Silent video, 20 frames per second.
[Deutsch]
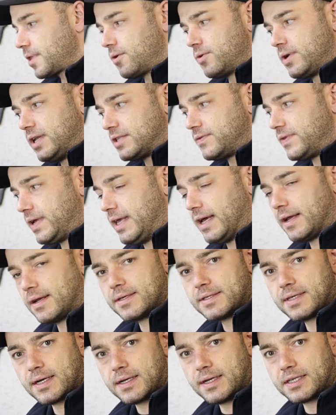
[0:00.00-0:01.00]
Und jetzt wäre die
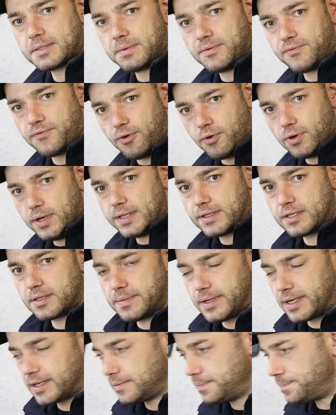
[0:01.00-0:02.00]
andere Sache, das mit Folie zu
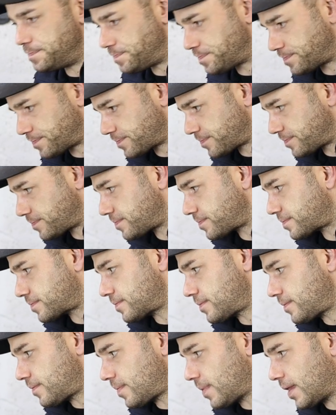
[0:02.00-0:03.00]
machen.
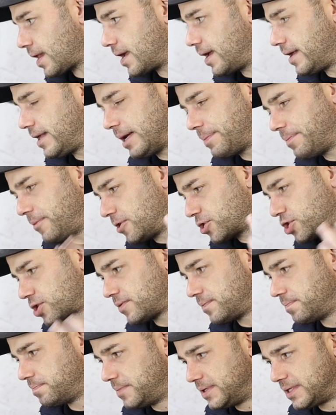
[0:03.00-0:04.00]
Ich habe mir auch
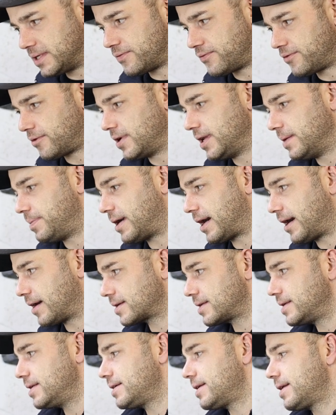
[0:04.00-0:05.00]
schon ein bisschen Folie
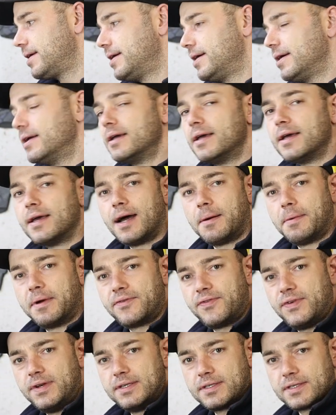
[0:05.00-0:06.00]
parat gelegt, aber
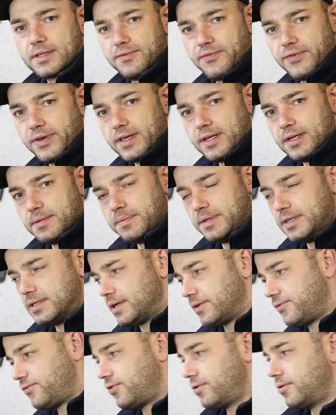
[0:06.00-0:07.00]
ich finde das Gefrickeln mit
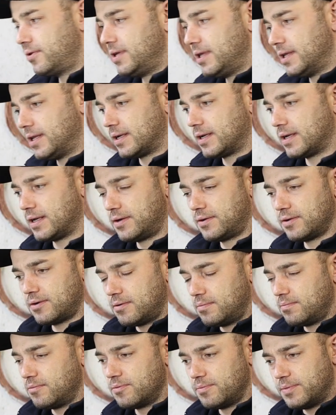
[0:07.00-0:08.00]
dieser Folie, dann da
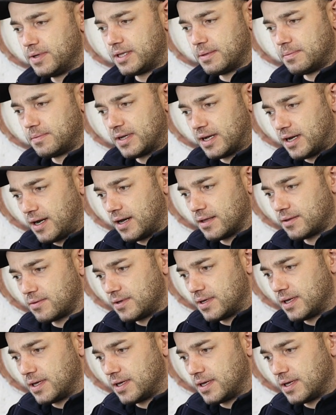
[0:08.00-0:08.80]
drum und mit dem Draht